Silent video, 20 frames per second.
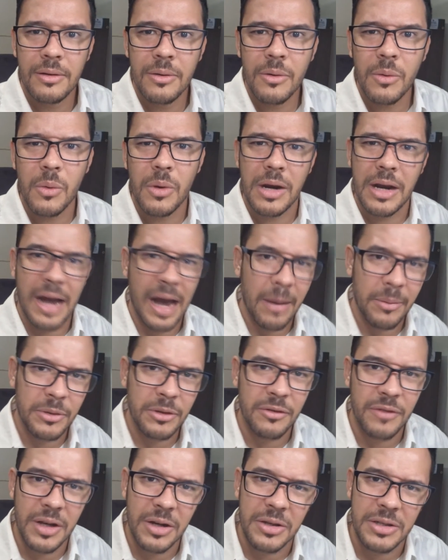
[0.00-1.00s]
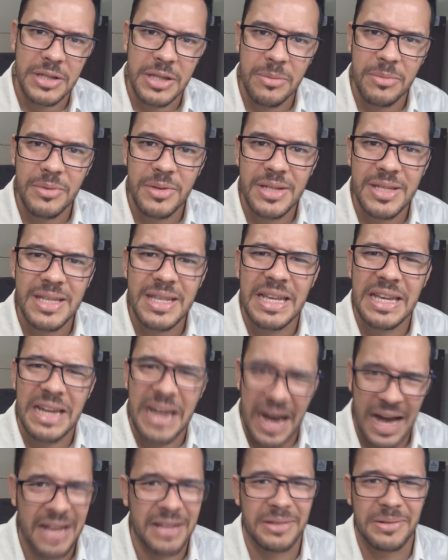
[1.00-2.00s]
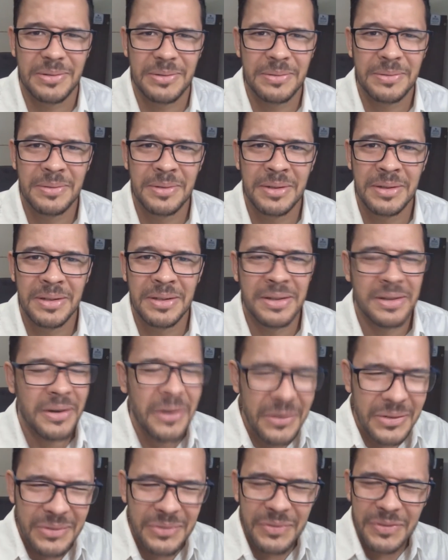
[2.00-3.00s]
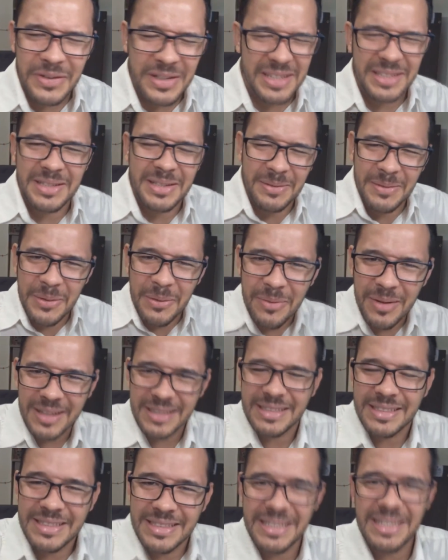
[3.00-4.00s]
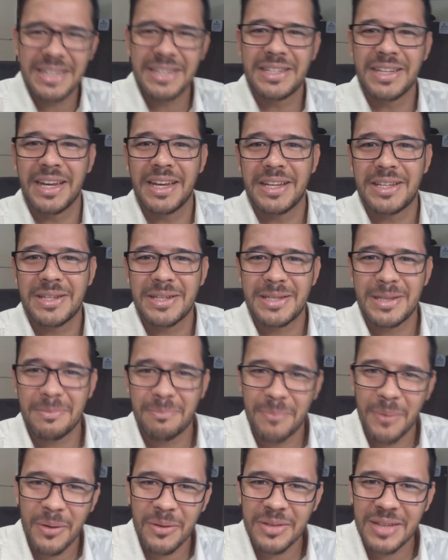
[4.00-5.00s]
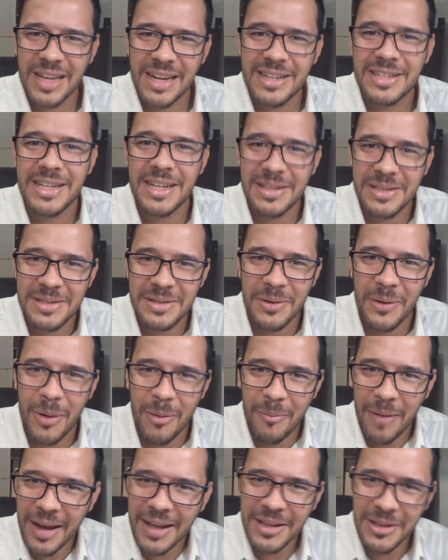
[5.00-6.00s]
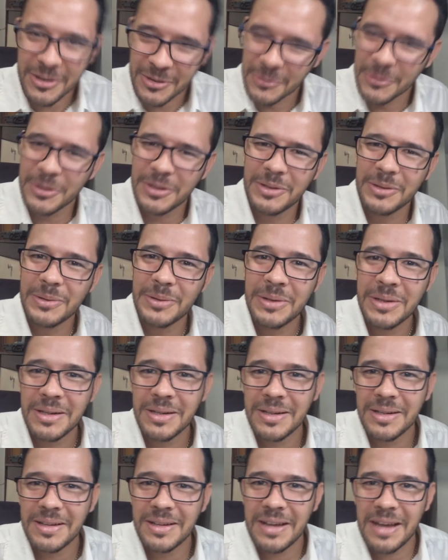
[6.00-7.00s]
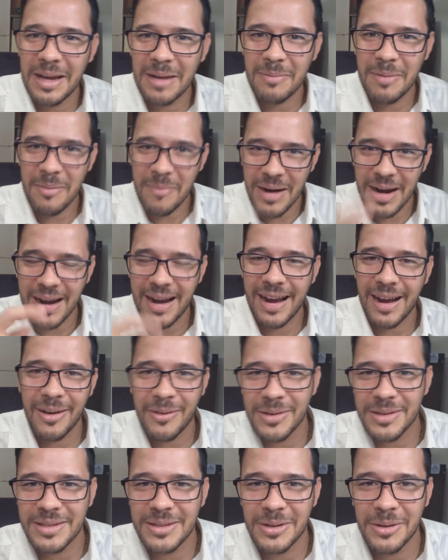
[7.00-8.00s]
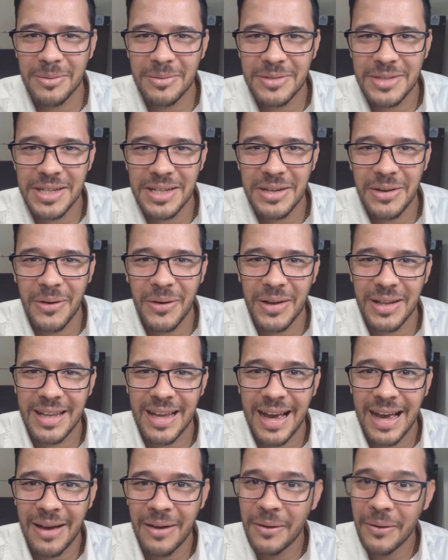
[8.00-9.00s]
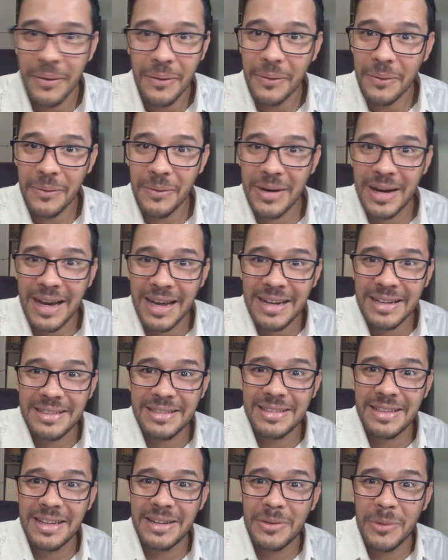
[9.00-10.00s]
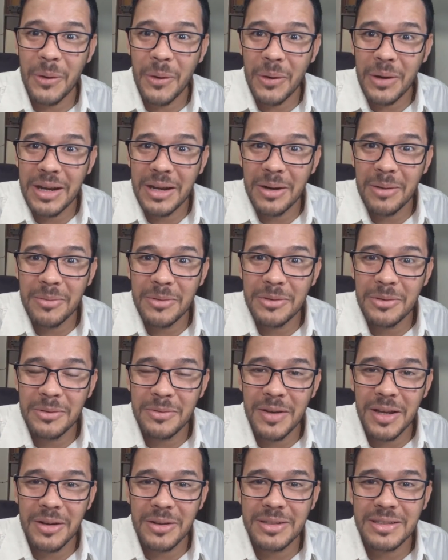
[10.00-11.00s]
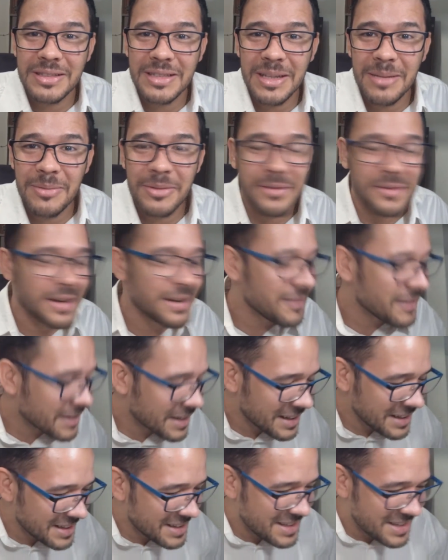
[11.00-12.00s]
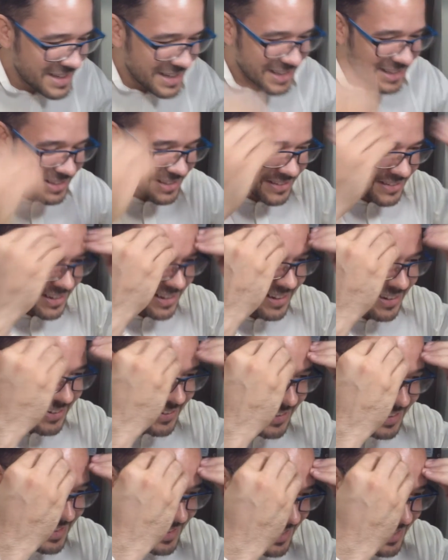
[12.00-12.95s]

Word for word: com o cabo do velocímetro desligado. Eu falei assim, como assim, gente? Esse povo dá jeito de roubar em tudo. Era pra marcar quantos quilômetros tinha que rodar. O cara desligou o quilômetro do velocímetro, velho. Não acredito, meu negócio